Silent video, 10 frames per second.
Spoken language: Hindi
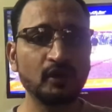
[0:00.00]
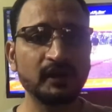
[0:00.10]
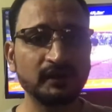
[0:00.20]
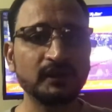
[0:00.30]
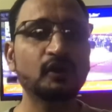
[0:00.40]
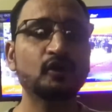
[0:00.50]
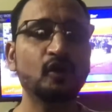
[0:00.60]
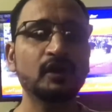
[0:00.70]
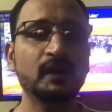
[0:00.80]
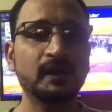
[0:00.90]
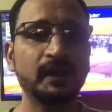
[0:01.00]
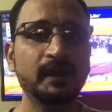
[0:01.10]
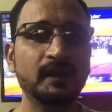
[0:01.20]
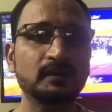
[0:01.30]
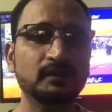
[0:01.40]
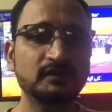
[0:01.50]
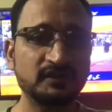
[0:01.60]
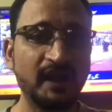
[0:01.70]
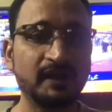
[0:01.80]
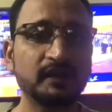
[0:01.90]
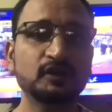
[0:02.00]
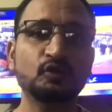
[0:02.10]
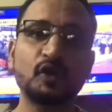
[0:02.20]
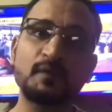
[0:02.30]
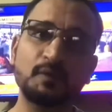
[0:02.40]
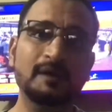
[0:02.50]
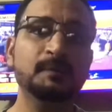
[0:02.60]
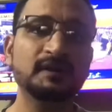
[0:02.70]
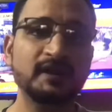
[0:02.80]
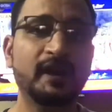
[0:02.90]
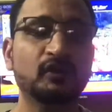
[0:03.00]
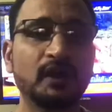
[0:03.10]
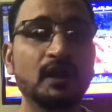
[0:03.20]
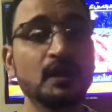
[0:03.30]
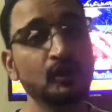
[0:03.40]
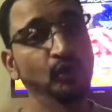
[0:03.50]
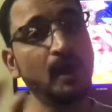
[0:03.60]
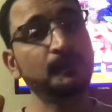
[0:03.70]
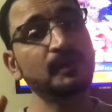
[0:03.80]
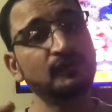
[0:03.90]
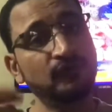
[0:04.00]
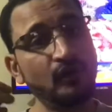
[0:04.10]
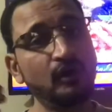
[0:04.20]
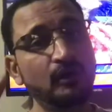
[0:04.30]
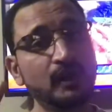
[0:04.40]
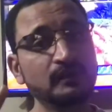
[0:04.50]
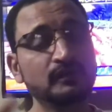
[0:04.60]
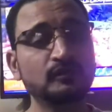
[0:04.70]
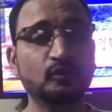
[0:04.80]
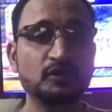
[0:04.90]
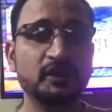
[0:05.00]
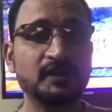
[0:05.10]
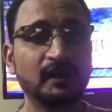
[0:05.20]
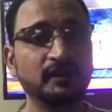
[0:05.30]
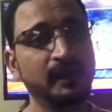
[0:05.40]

कॉल करते हैं और कॉल करके चेक करते हैं तो उनका मोबाइल ही बन जा रहा होता है तो आपकी फ़ौरन सोच ये जाती है